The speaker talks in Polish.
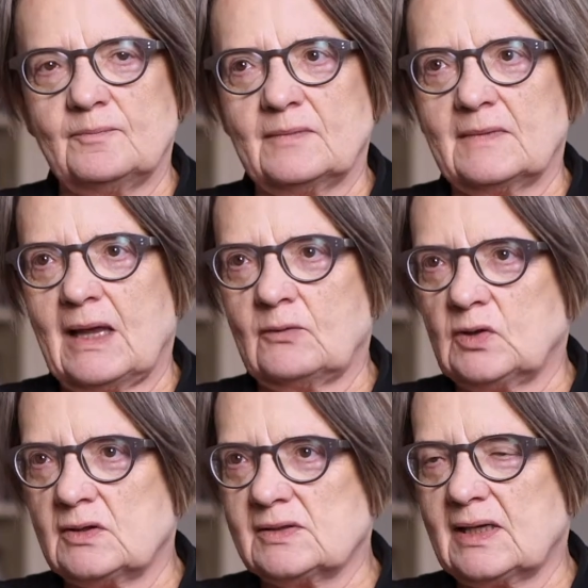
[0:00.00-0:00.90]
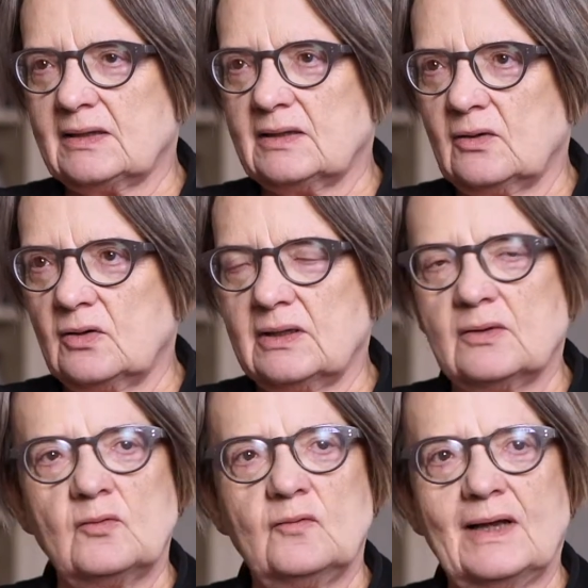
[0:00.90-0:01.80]
mm, autostrad i
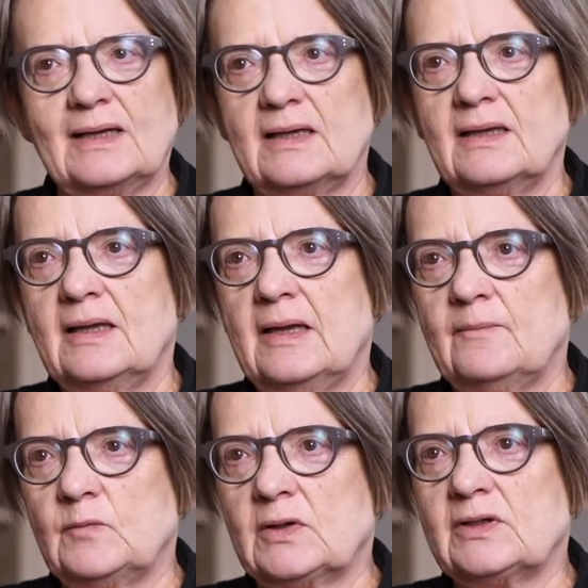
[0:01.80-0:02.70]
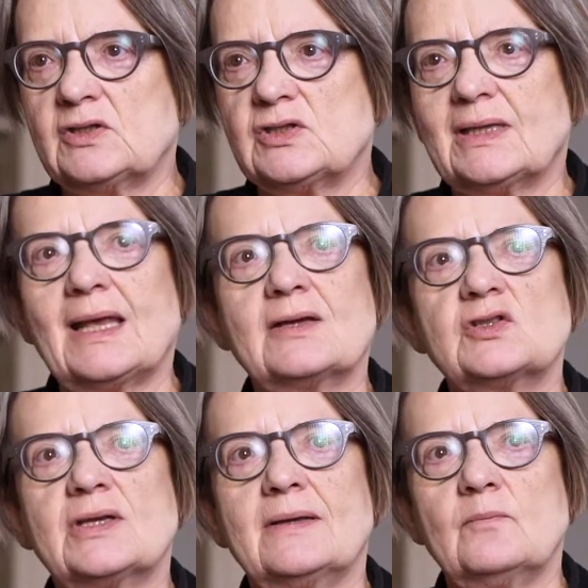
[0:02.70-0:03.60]
orlików, ale dotyczy
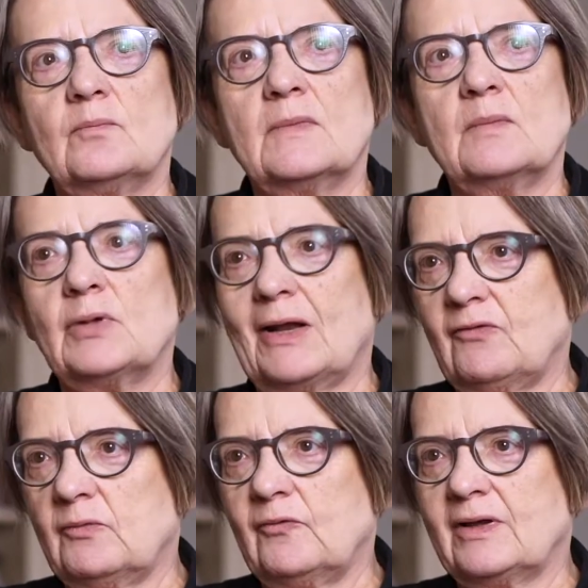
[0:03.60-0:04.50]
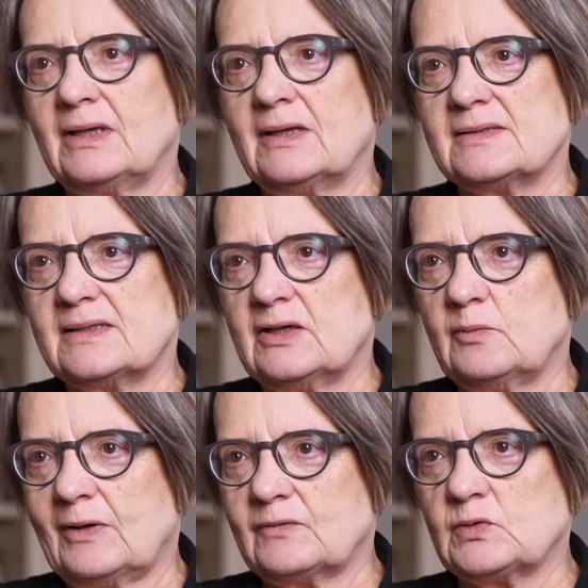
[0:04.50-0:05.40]
także mm, praw obywatelskich,
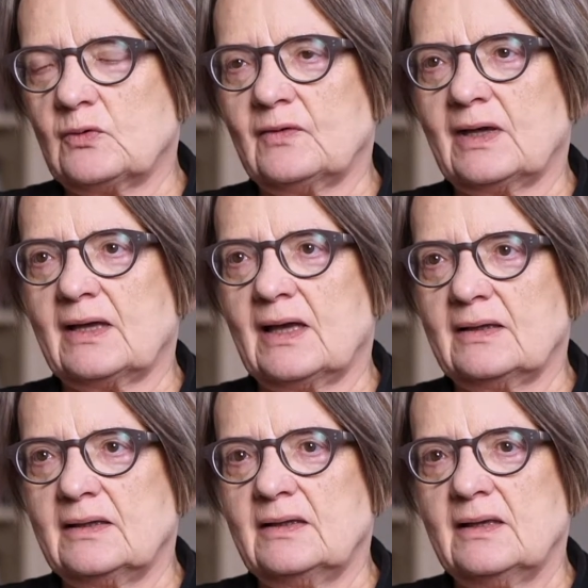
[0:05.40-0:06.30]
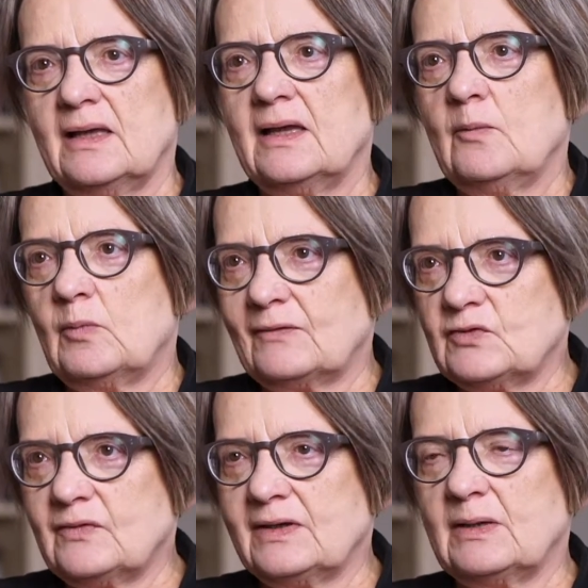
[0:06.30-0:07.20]
praw człowieka i
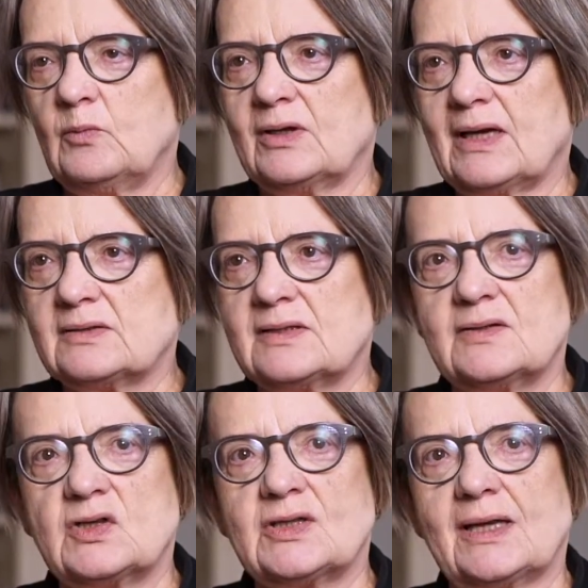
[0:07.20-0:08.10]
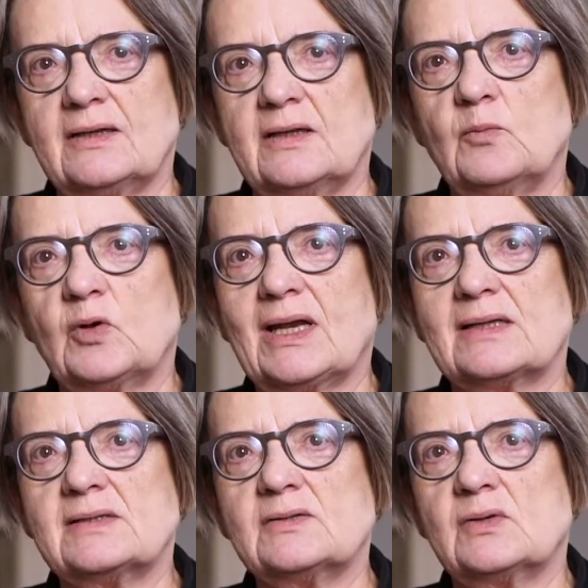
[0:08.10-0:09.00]
prawdziwej demokracji, to znaczy takiej
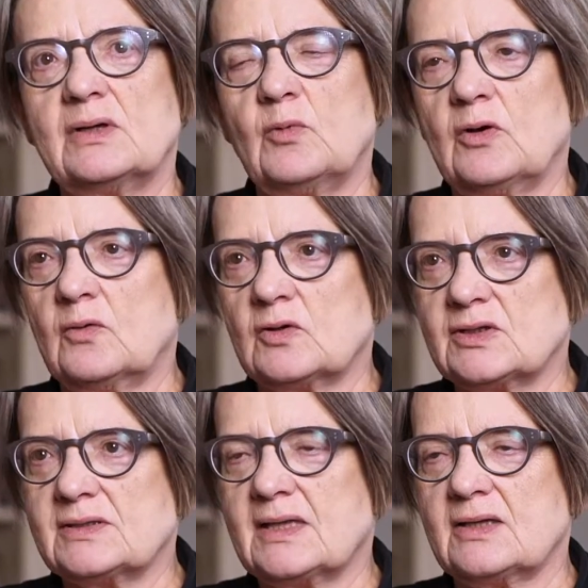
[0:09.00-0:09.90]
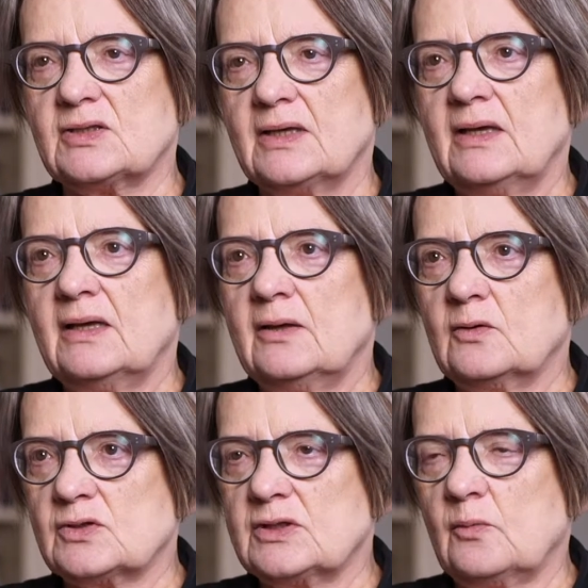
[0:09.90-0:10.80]
demokracji, z której mogą korzystać
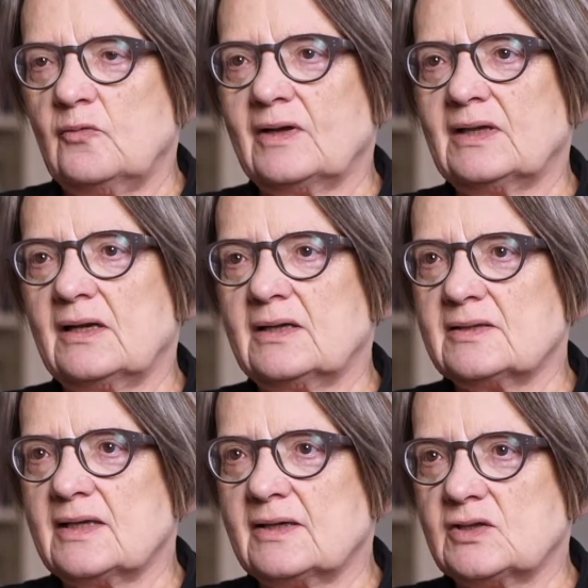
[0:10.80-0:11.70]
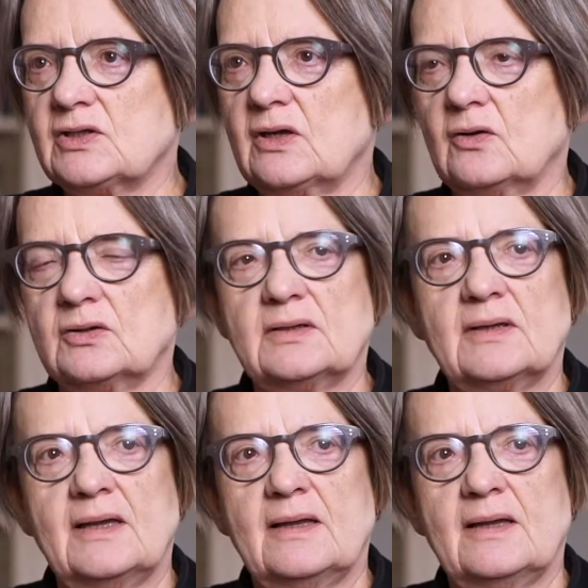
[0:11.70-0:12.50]
różni obywatele, niezależnie od